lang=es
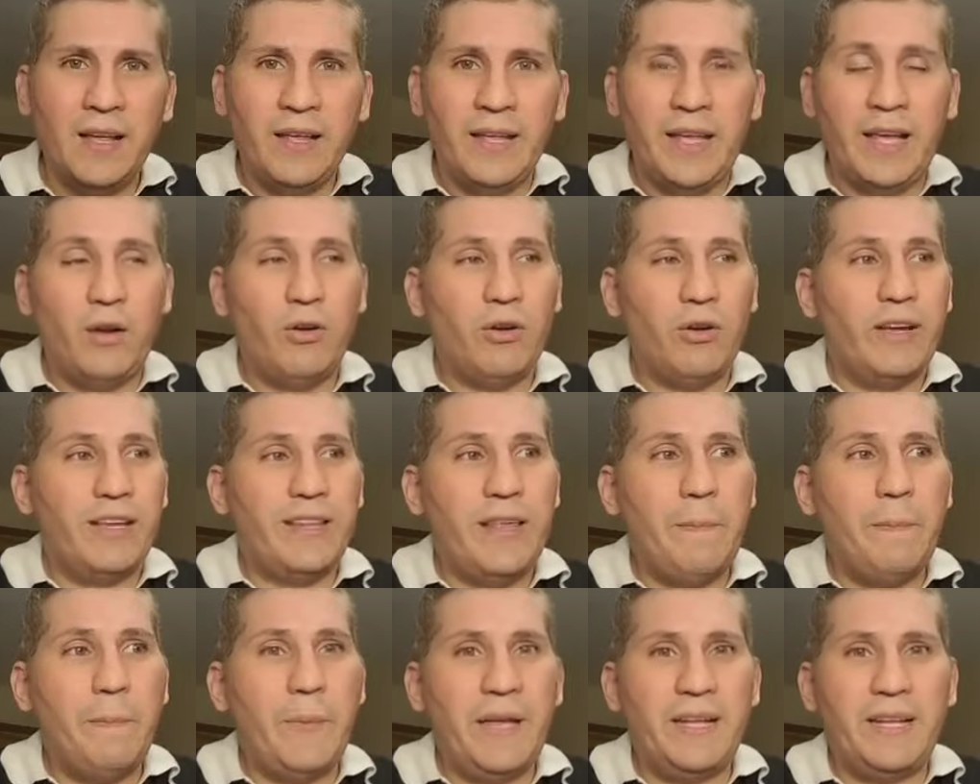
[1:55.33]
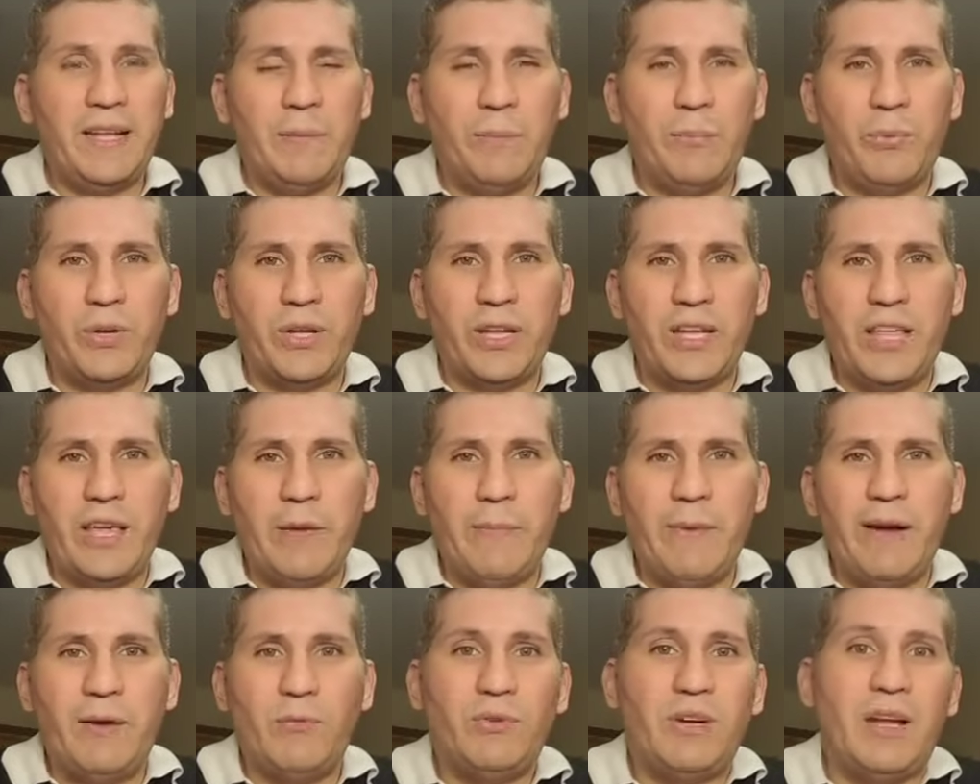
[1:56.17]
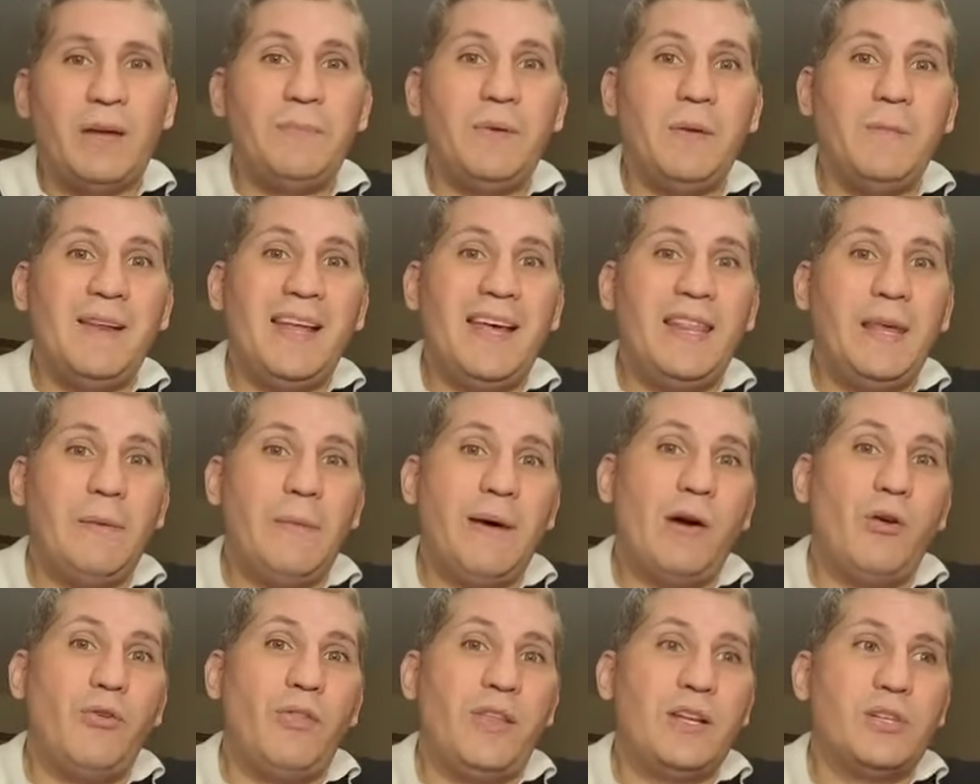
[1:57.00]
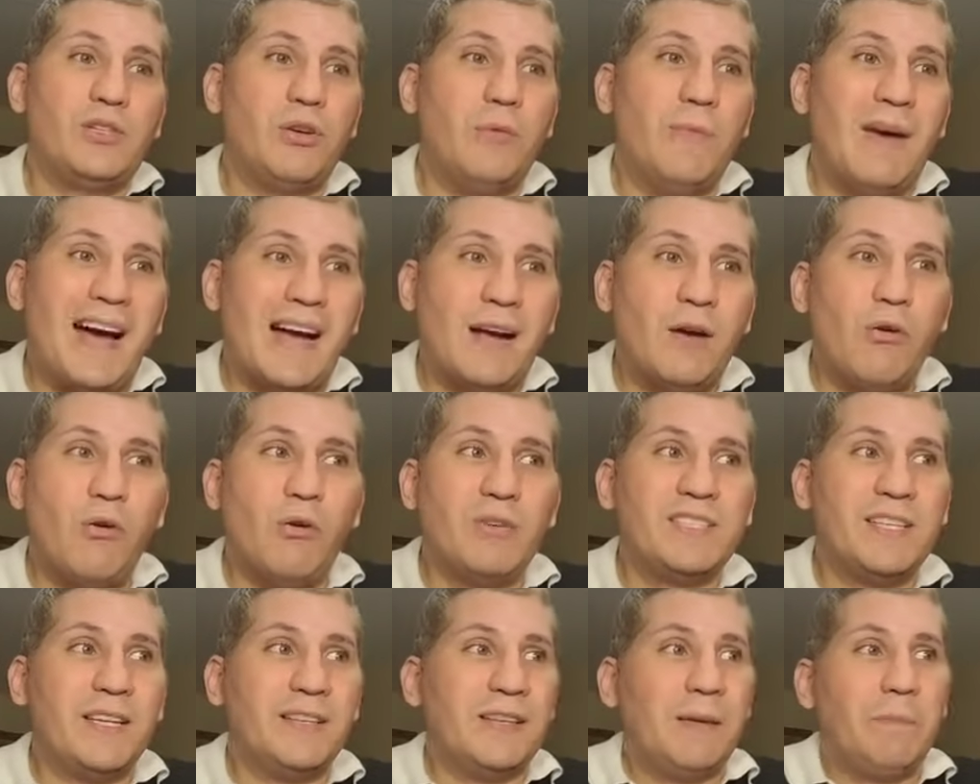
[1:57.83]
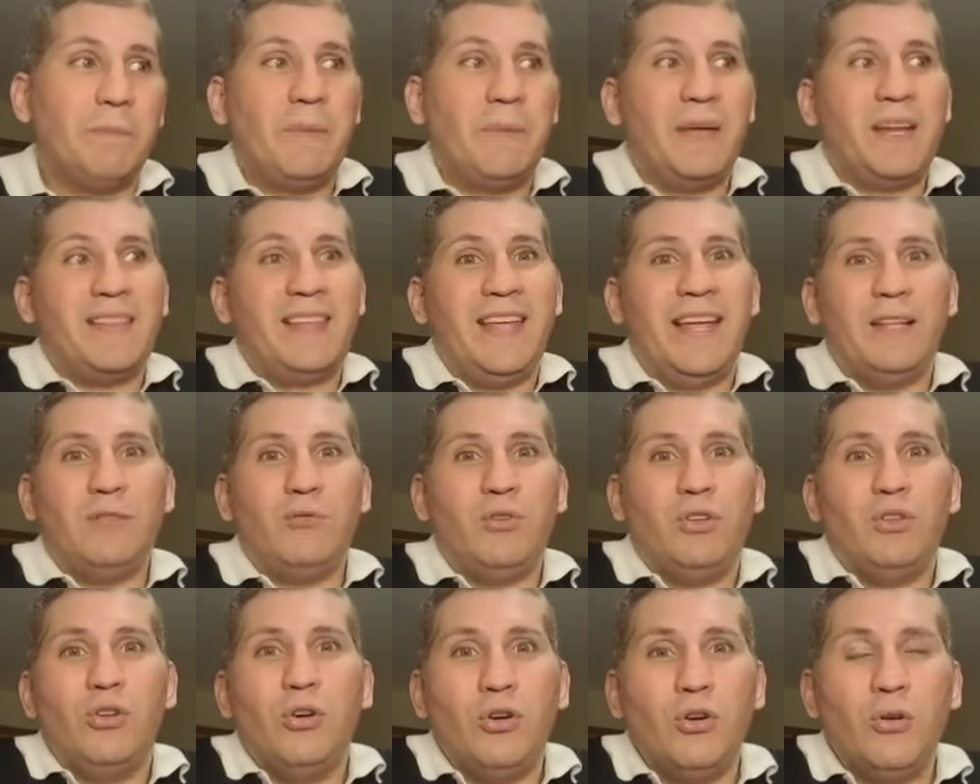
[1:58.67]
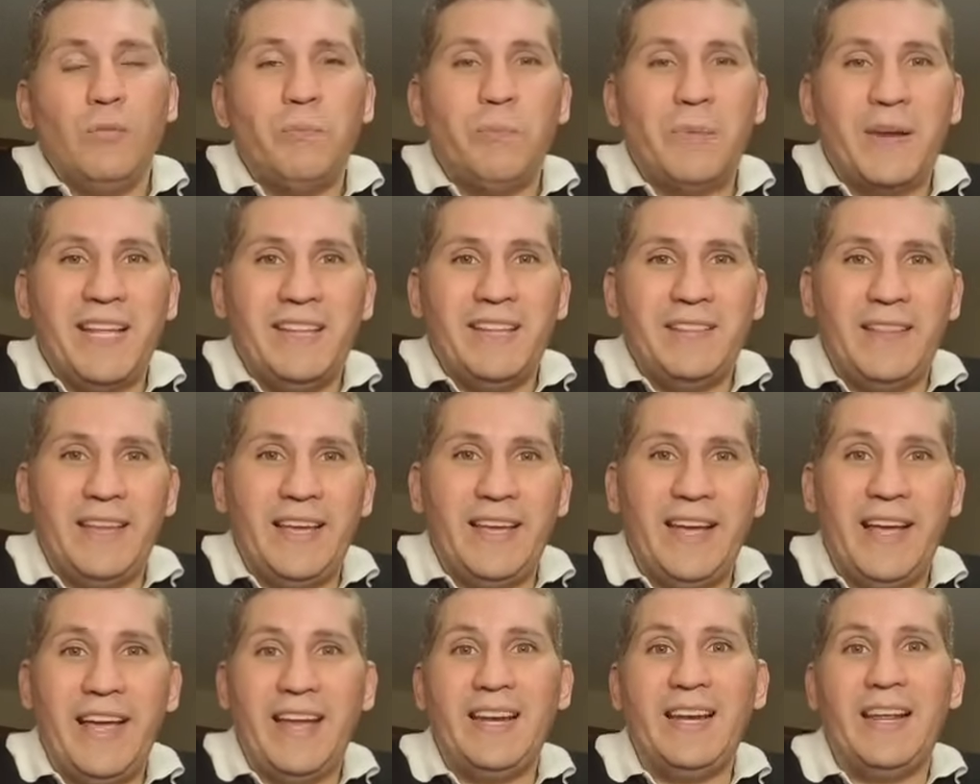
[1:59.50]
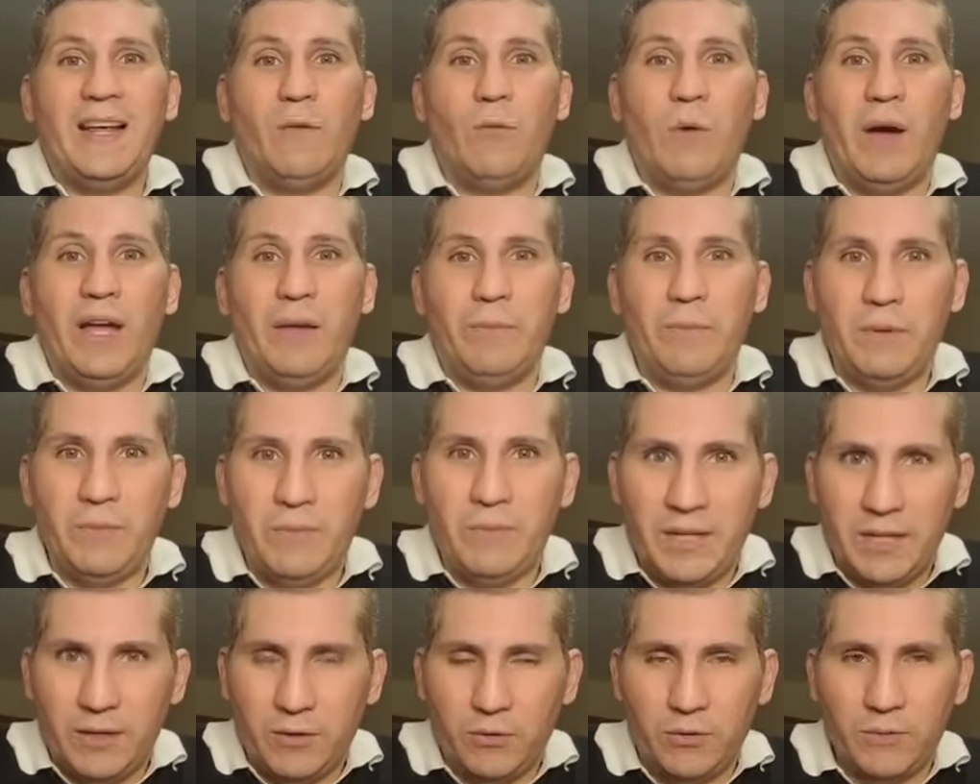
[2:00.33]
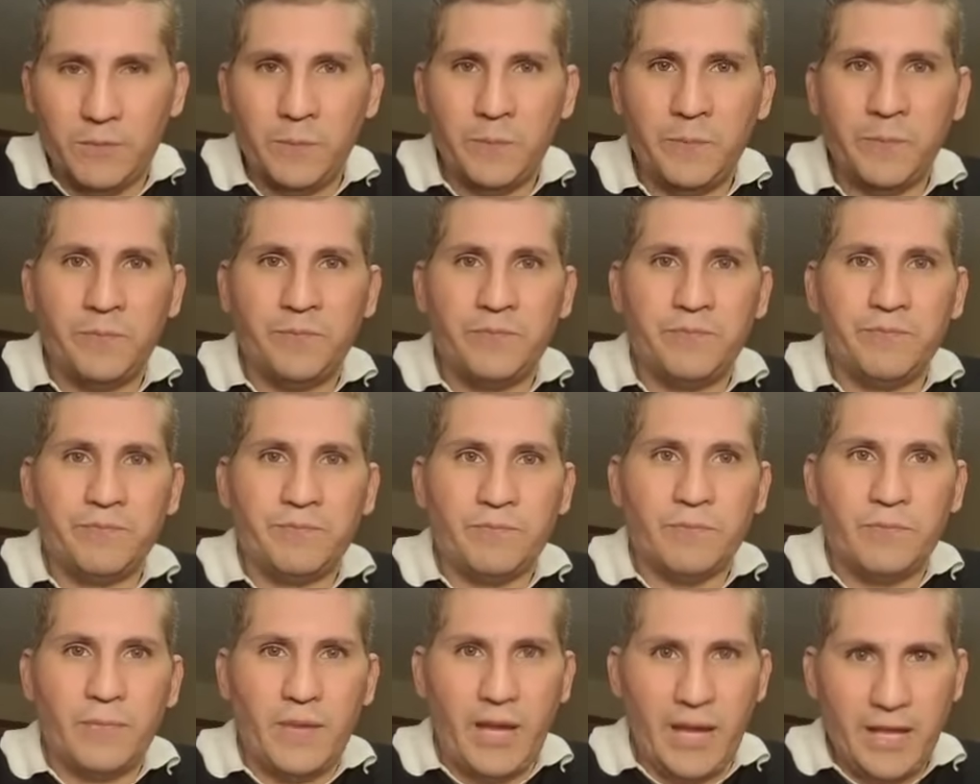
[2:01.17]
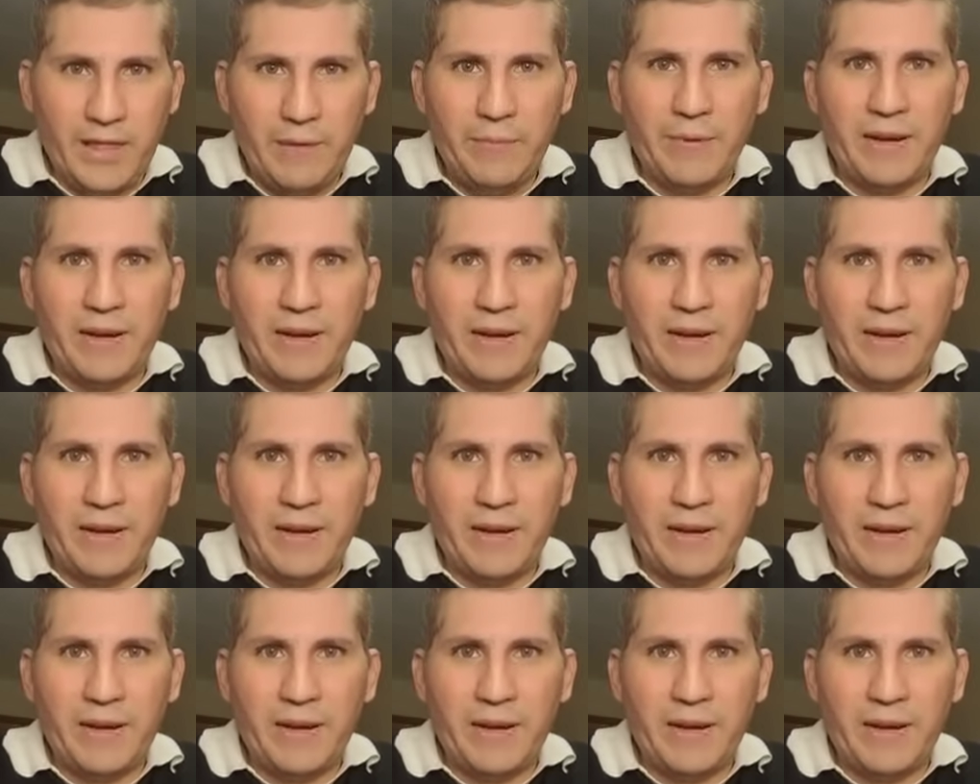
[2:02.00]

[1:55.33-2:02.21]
que lo que da pena porque llevan una Biblia debajo del sobaco y se están perdiendo y no comprenden el lenguaje bíblico. Es de